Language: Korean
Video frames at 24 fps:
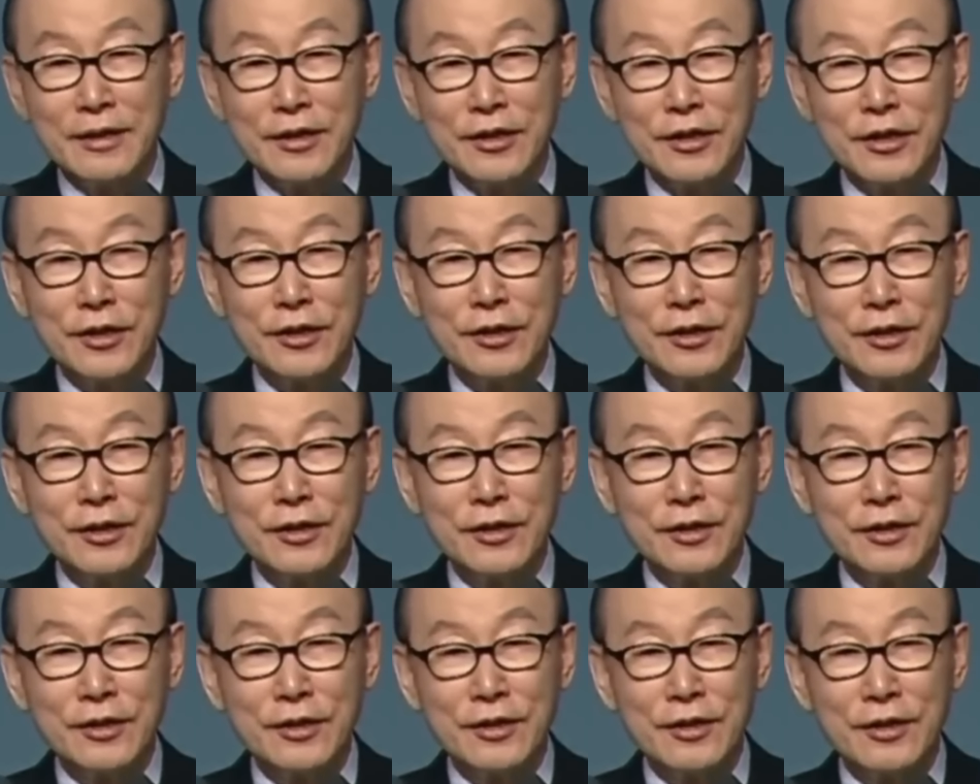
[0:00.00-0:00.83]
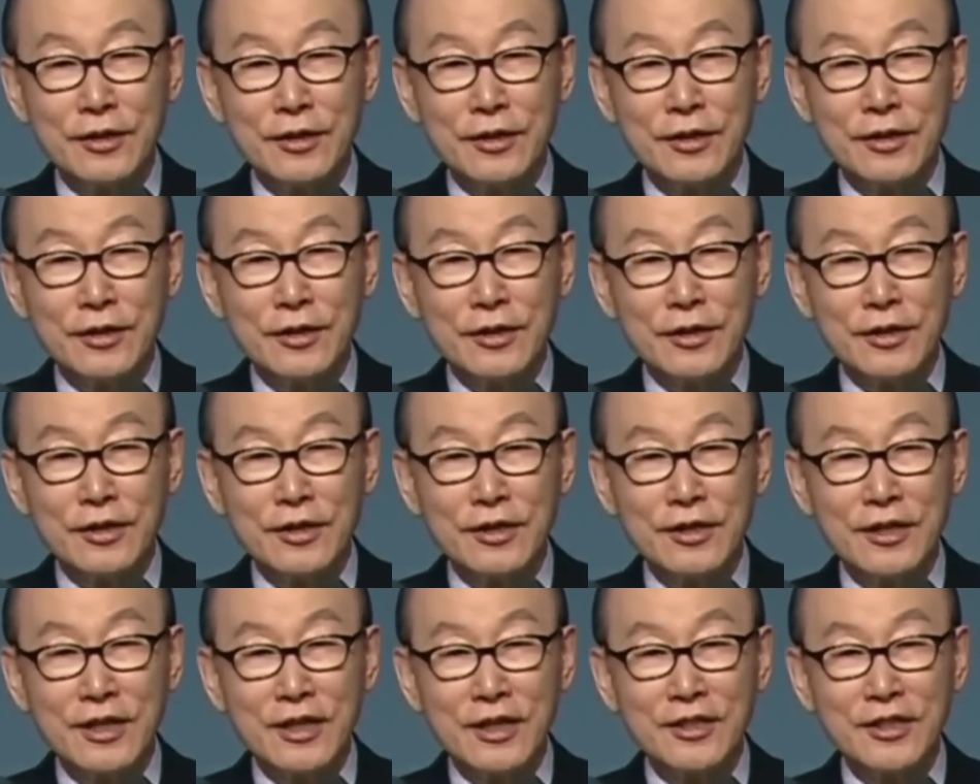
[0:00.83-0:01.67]
저는
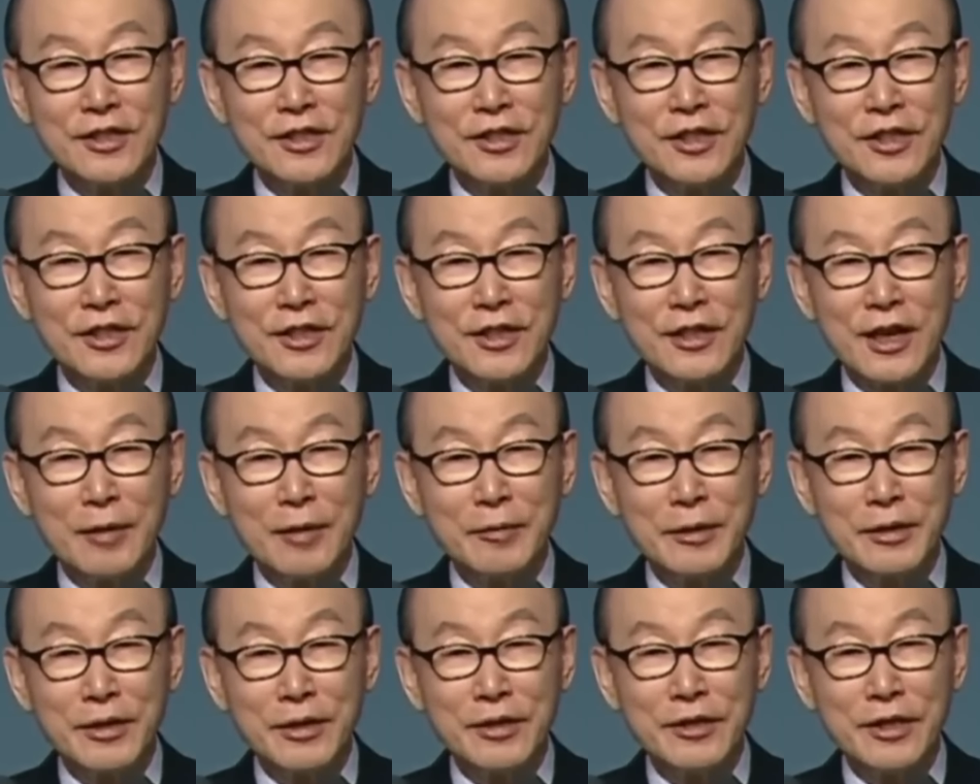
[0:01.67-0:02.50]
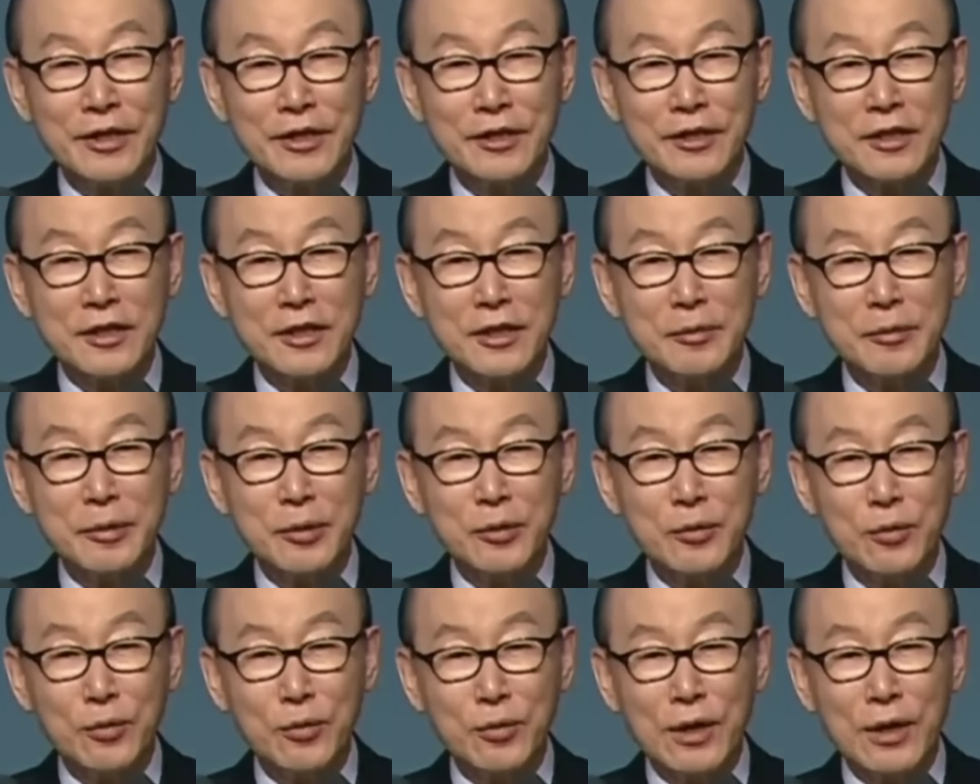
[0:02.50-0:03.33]
건강진단을 가면 의사 선생님이
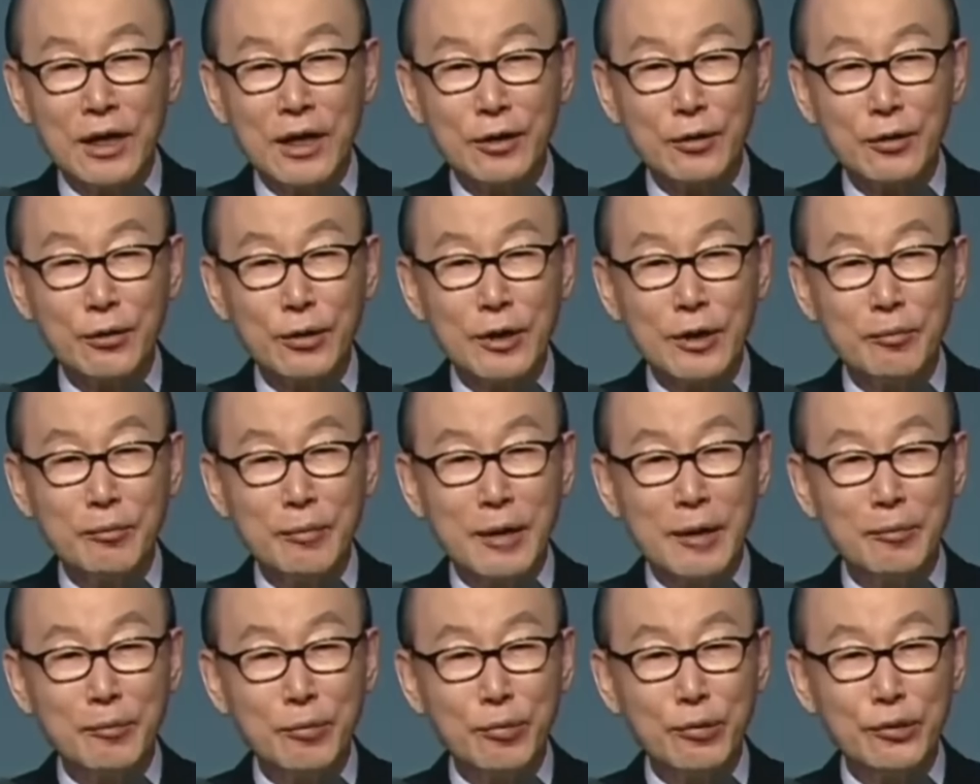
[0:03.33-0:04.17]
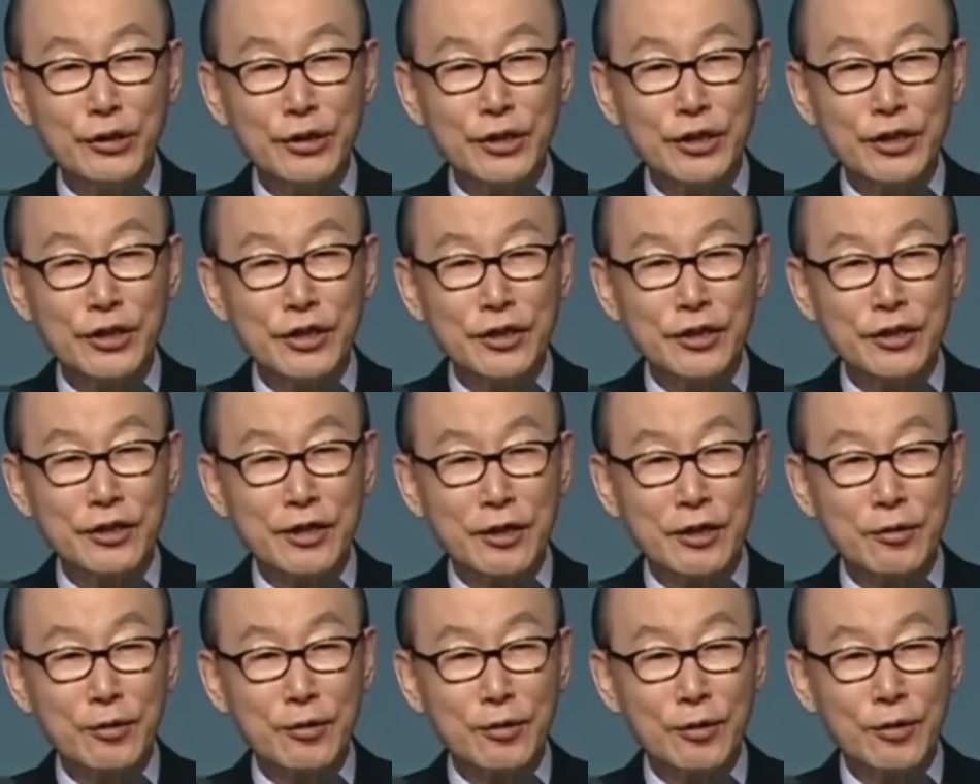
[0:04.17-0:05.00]
꼭 하루에 만 보씩
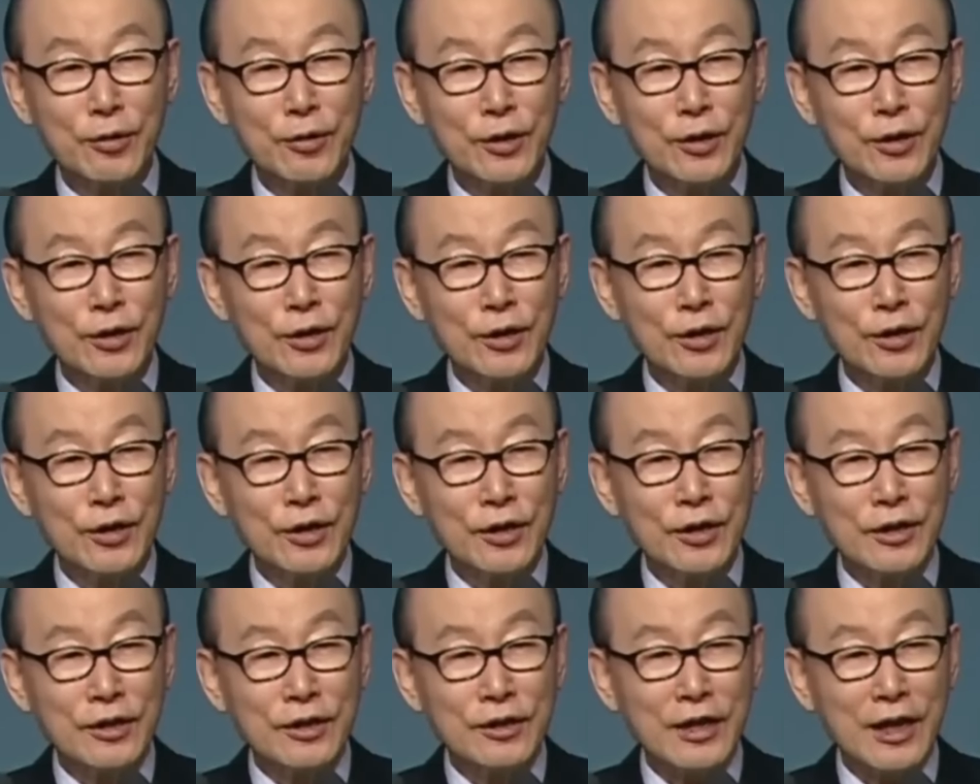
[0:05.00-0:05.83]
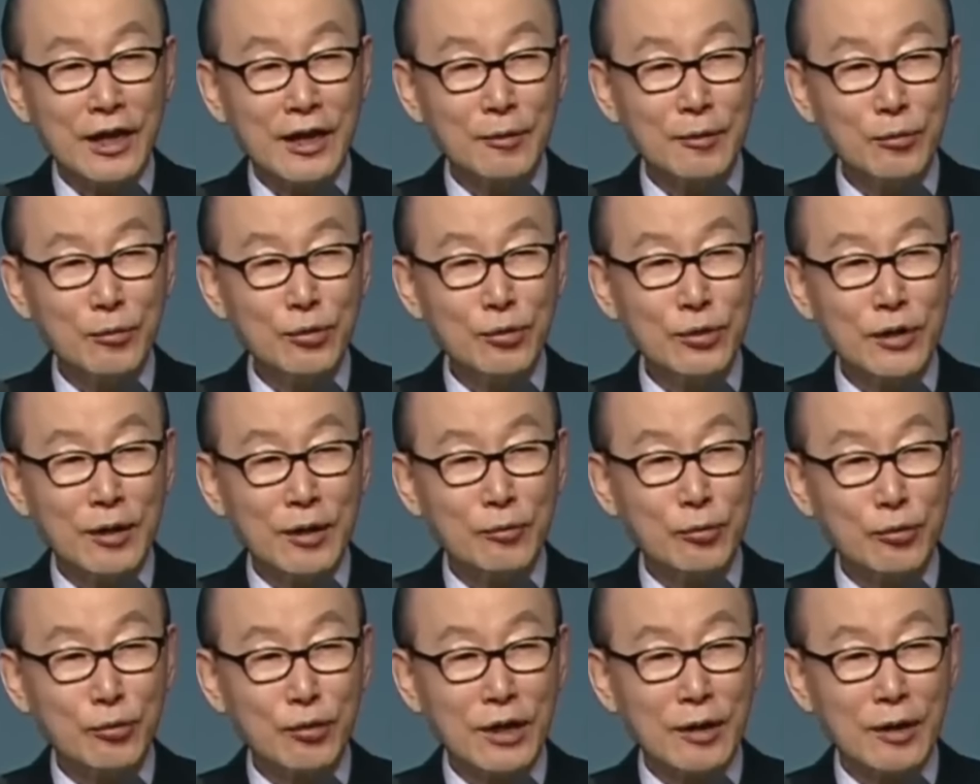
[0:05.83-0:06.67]
걸으라고 당부
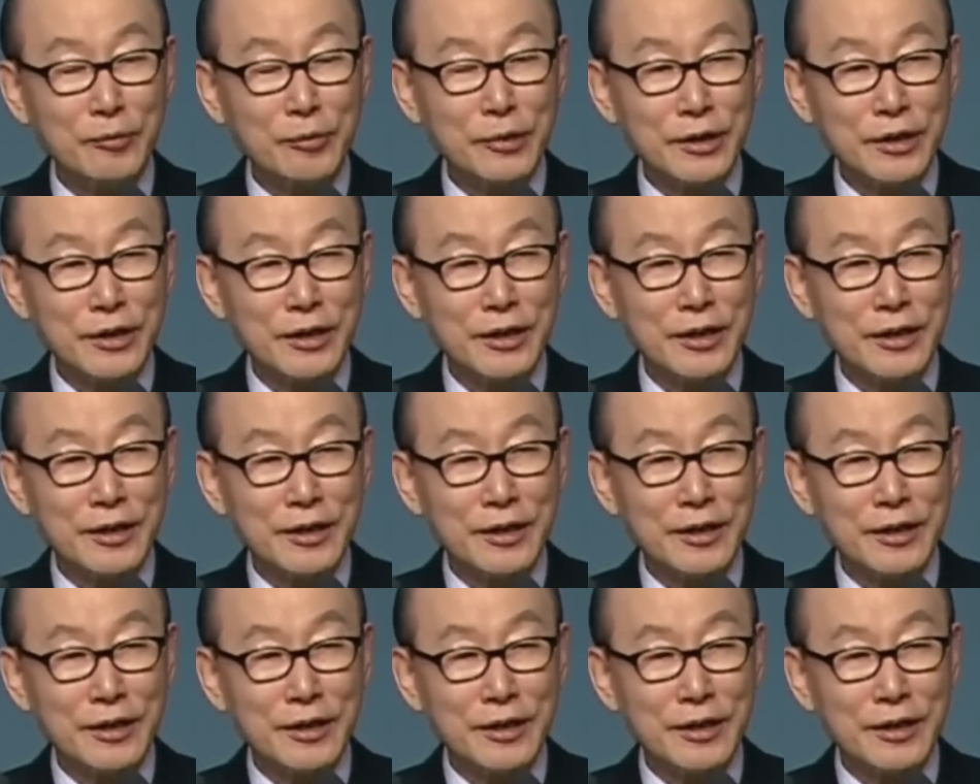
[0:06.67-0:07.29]
당부를 합니다.